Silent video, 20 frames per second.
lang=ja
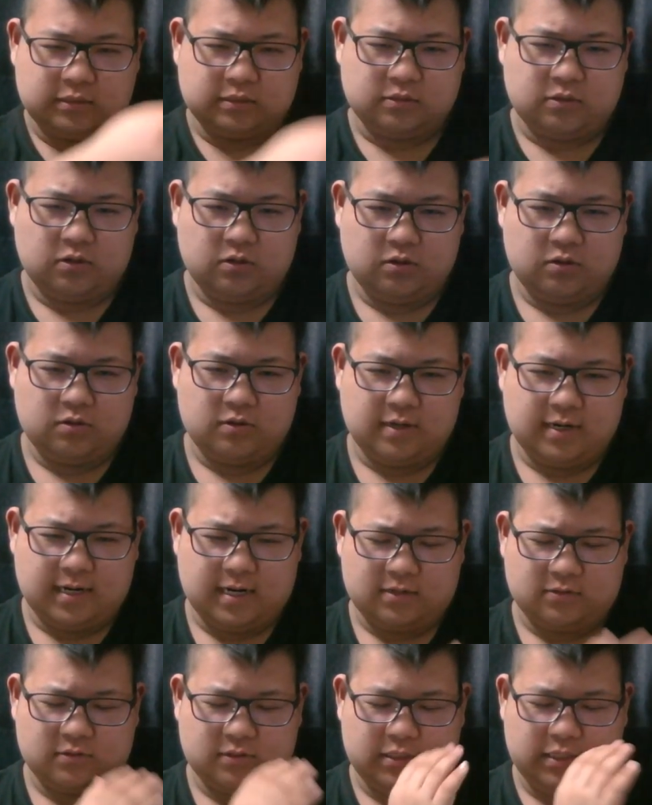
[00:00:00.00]
コーラがこ
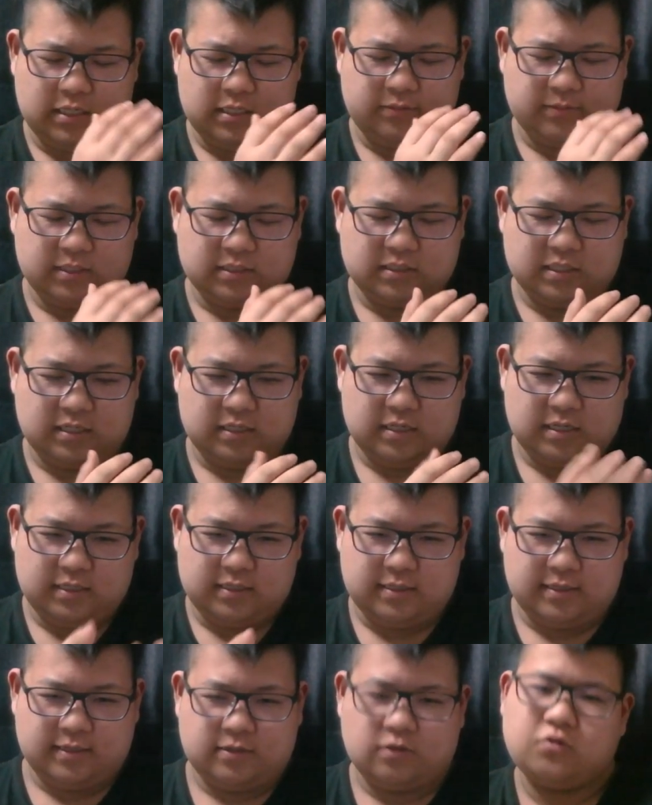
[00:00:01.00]
こにあります。はい、はい、はい、
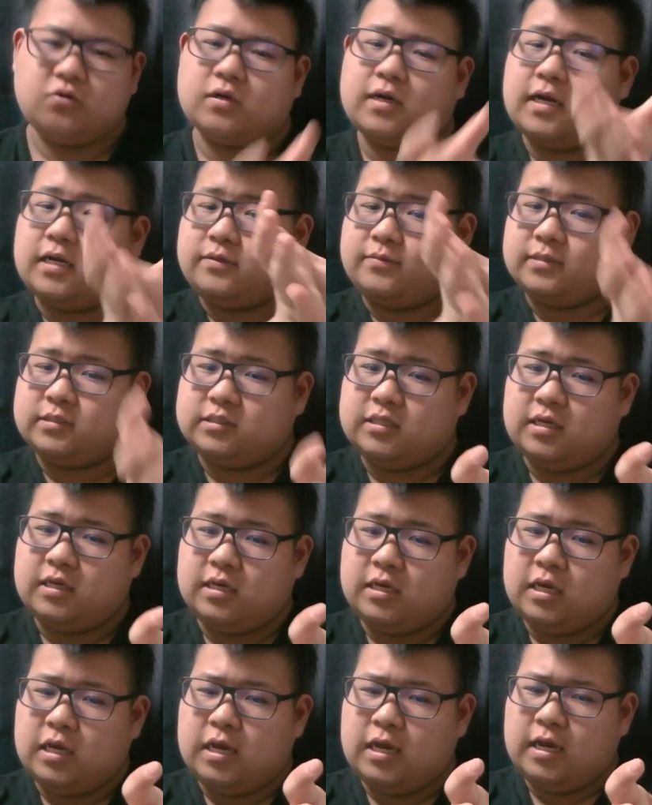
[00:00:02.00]
コーラありますね。
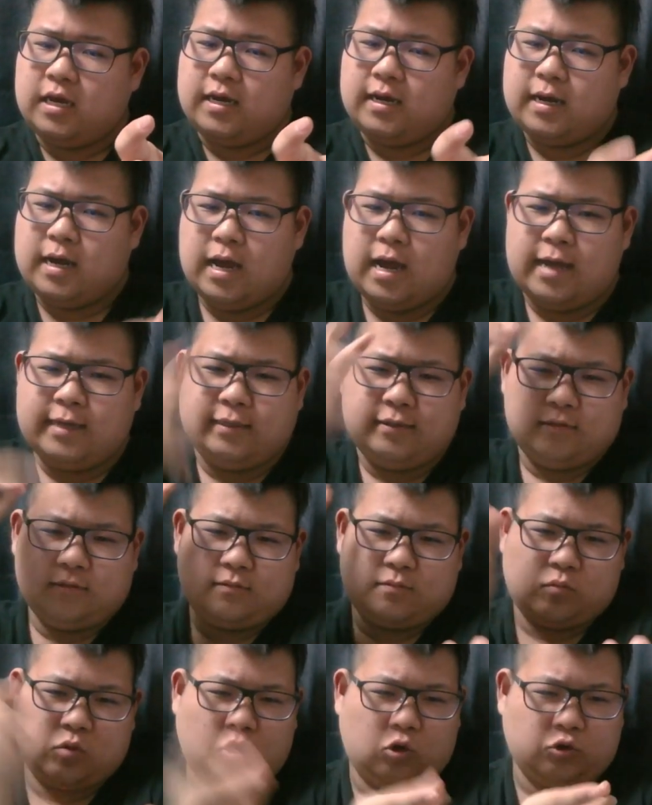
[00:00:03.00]
はい、
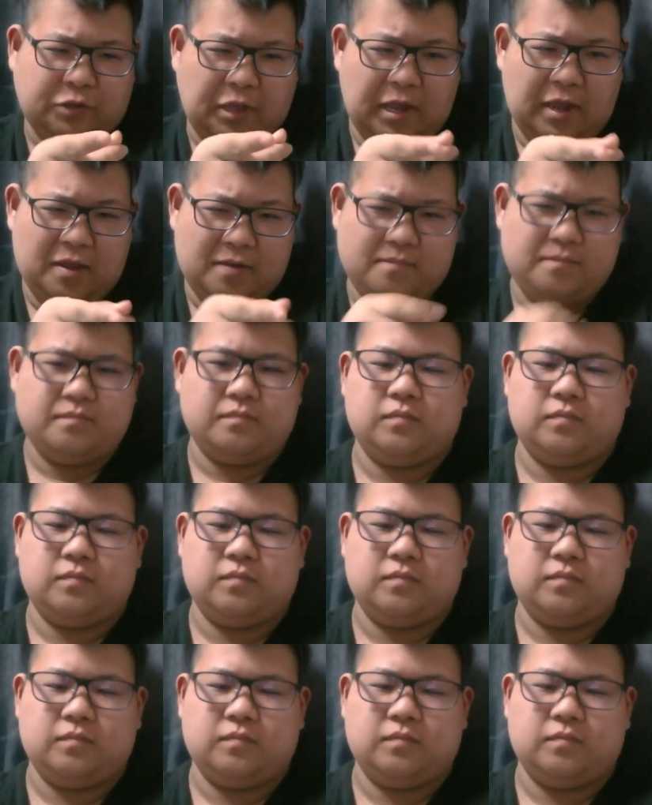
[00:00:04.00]
固定。